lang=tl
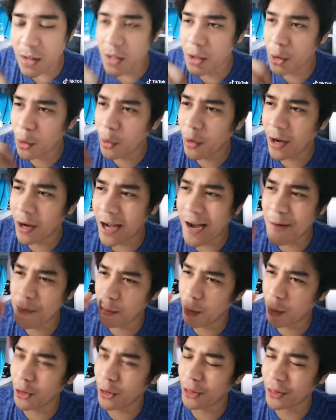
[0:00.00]
Yung
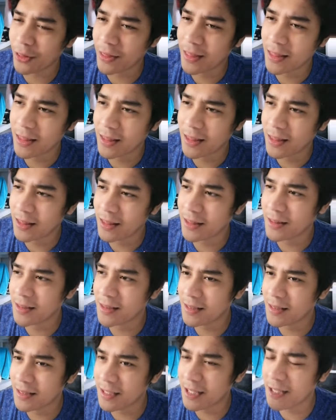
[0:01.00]
ambon.
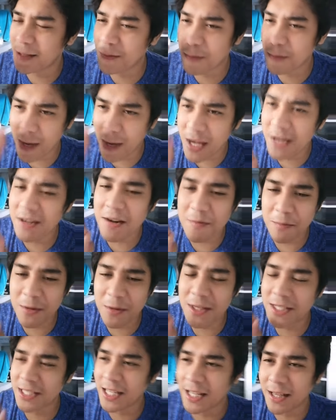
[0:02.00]
It may
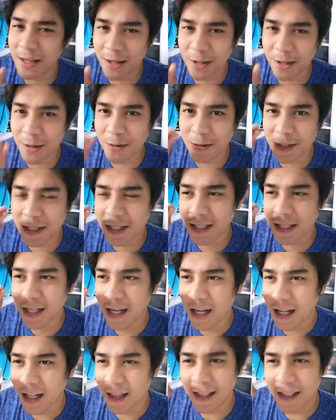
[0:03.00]
represent those
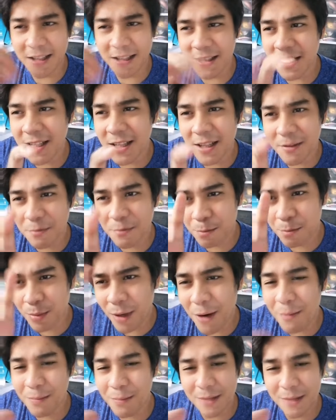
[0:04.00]
little
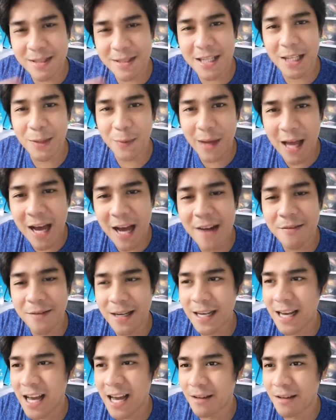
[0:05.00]
problems that we have
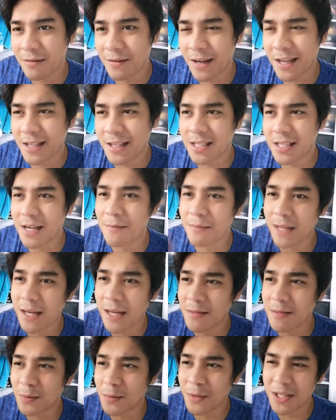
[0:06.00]
in life and
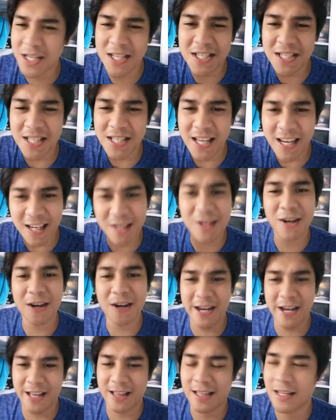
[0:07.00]
sometimes we just
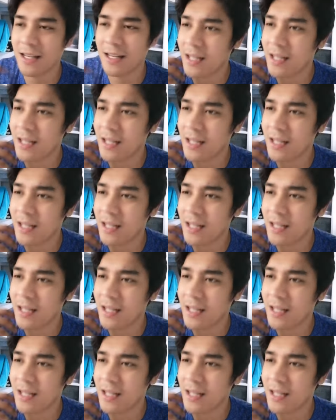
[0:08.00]
ignore it